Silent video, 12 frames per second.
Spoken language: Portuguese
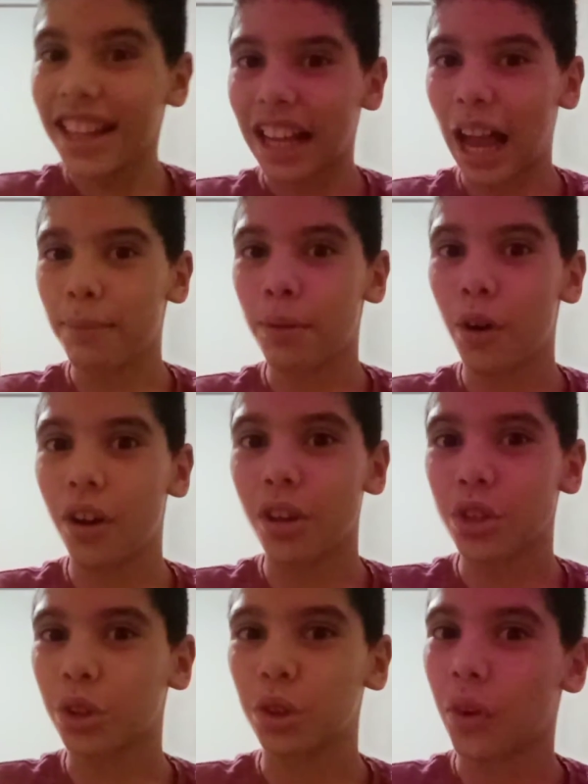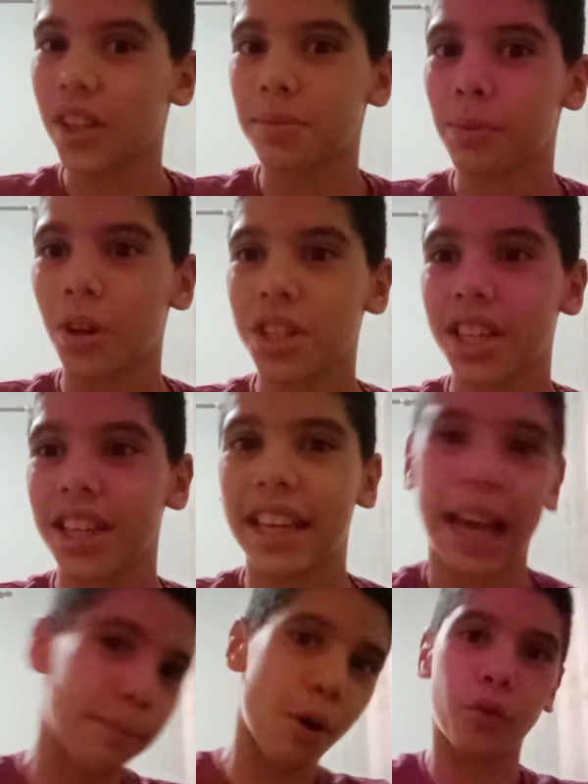Acabou, eu sou o Tutu Explosion e
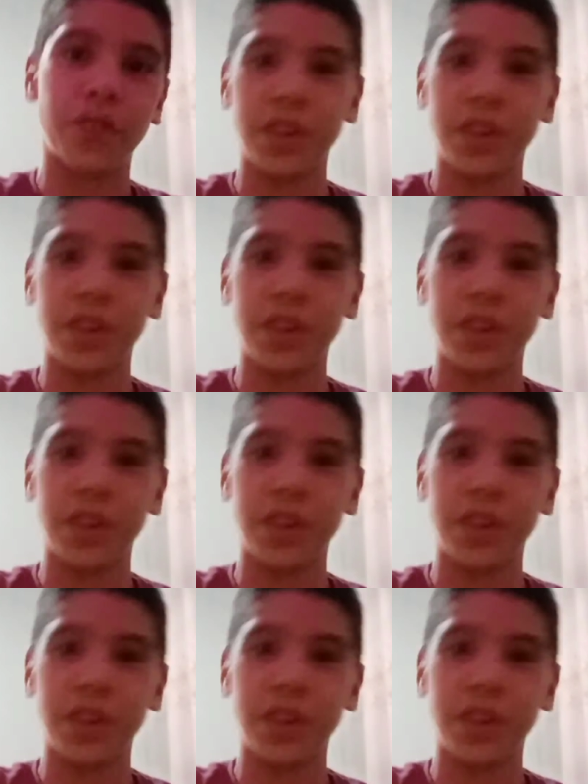acabou o